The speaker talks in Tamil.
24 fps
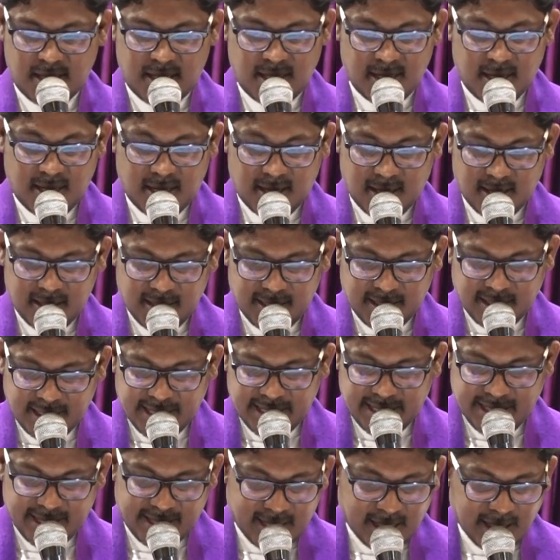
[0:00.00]
ஆனால்
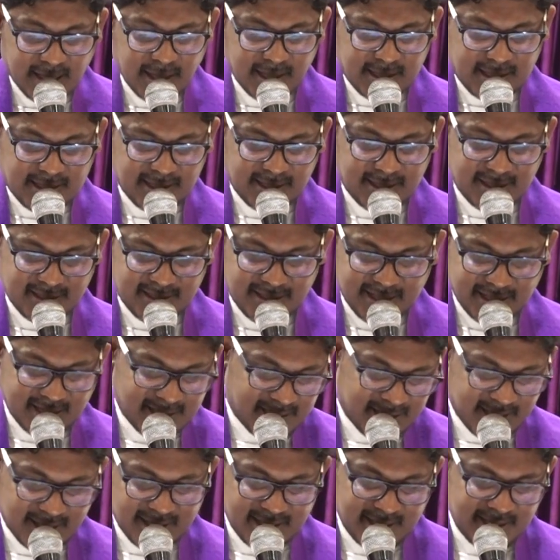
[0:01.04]
இங்கே நடக்கிறது
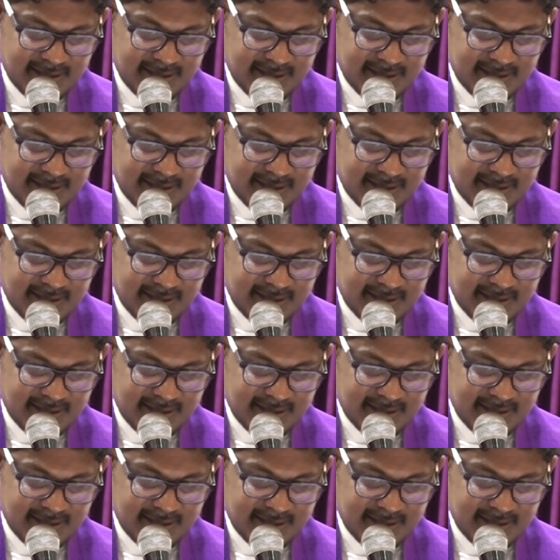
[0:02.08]
என்ன